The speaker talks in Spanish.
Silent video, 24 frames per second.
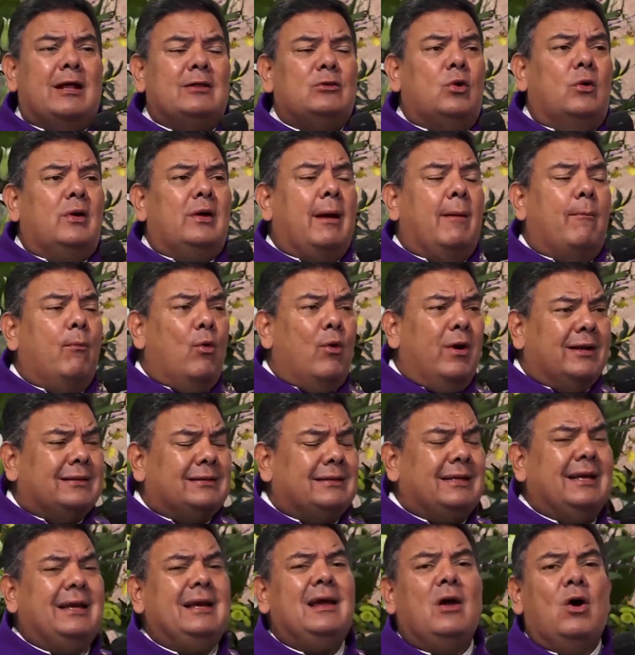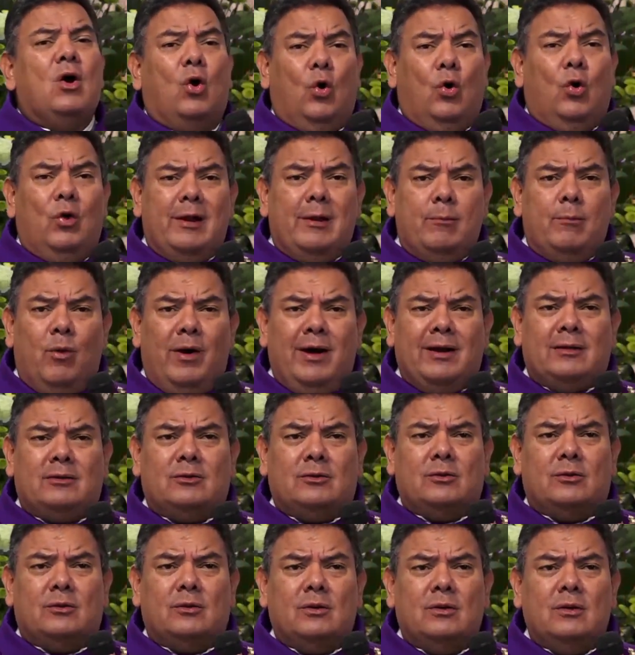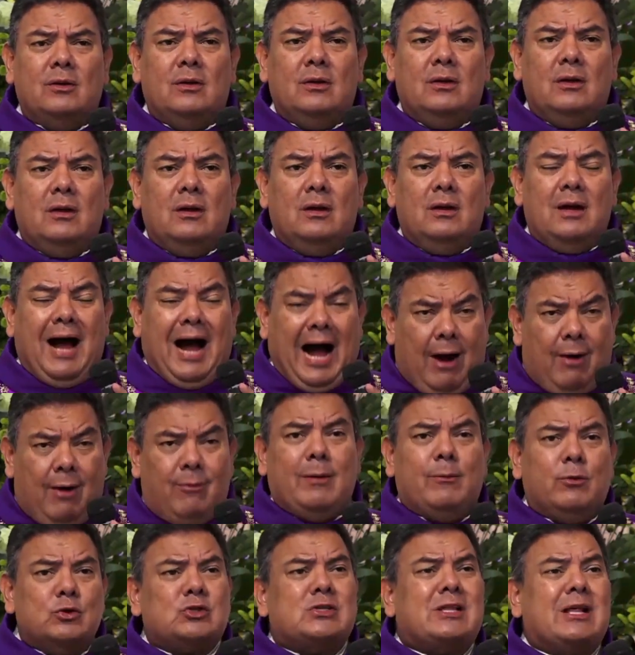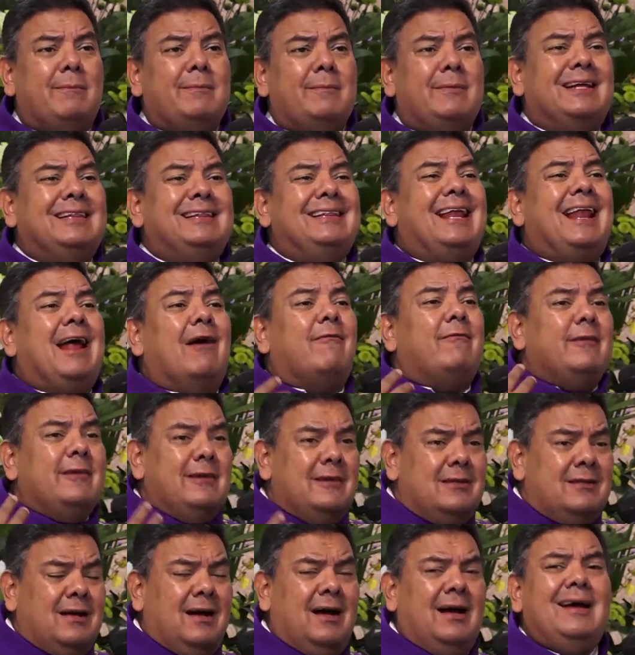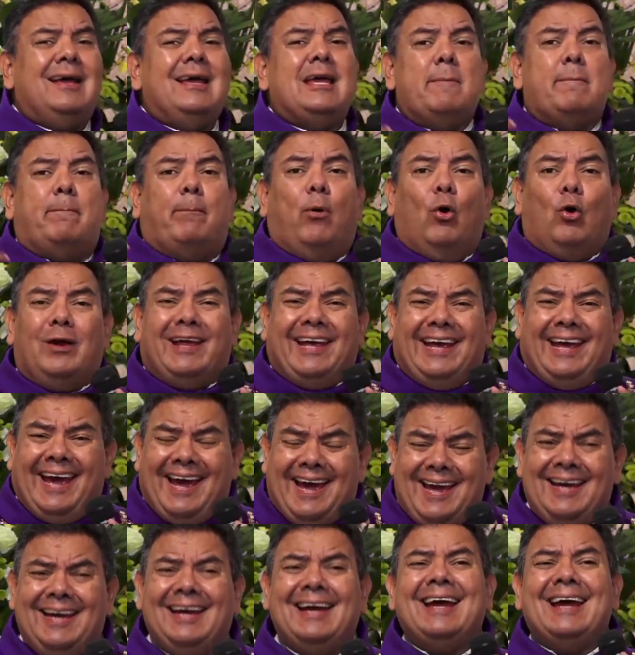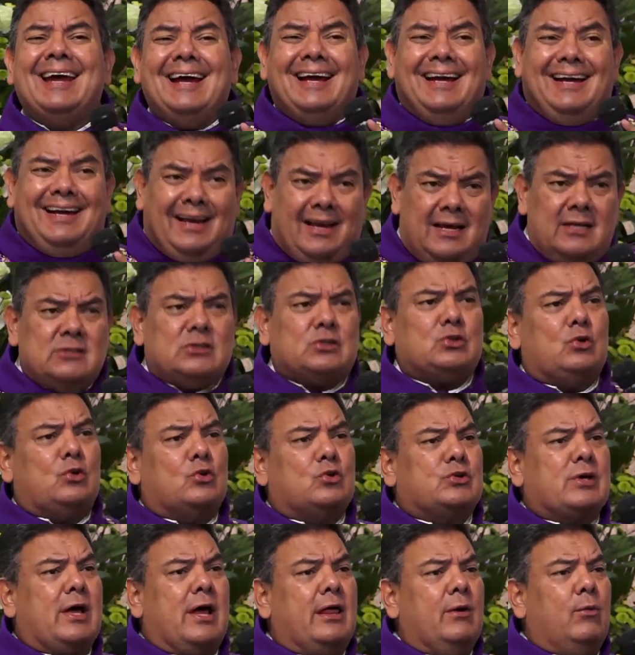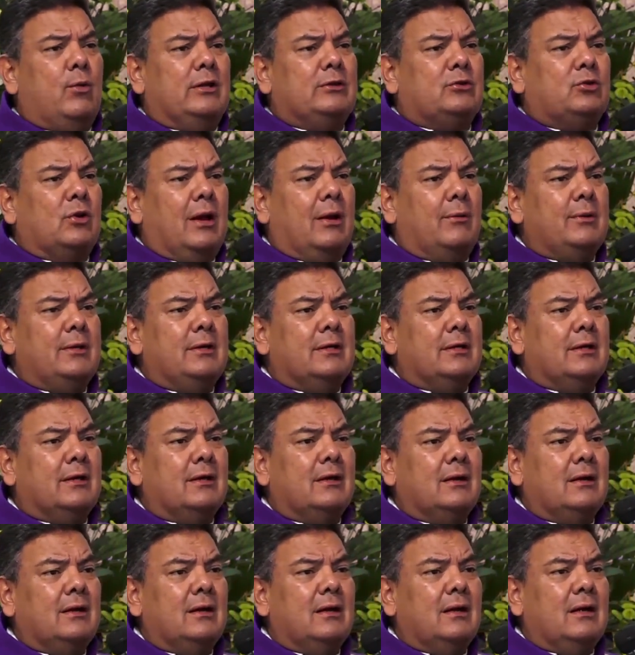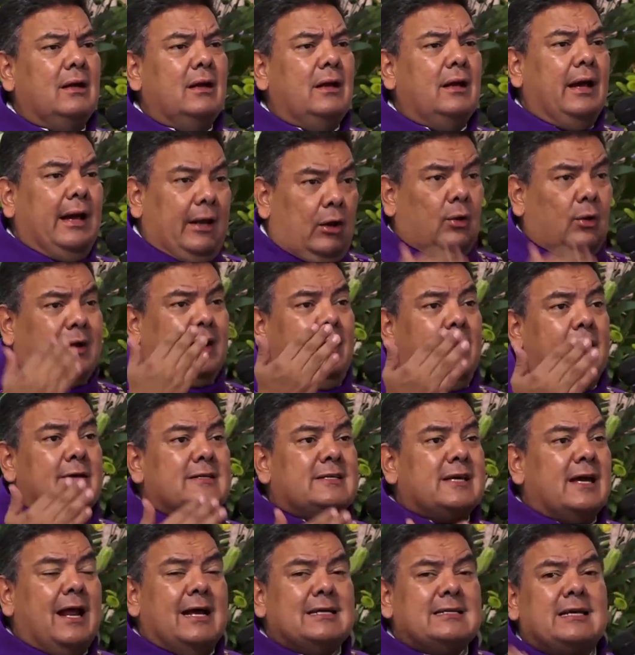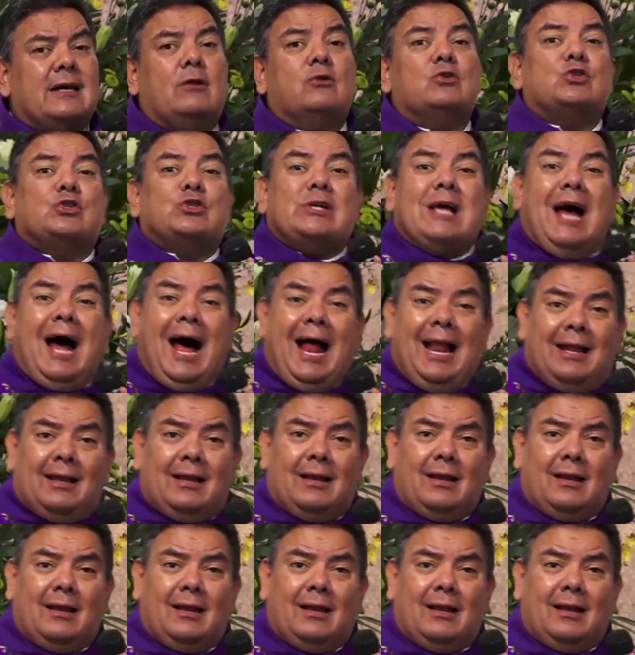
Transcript: de la muerte o del muerto. Hablemos también de la vida y por qué Cristo nos ha devuelto la vida. Es lo que le dice a Lázaro, sal.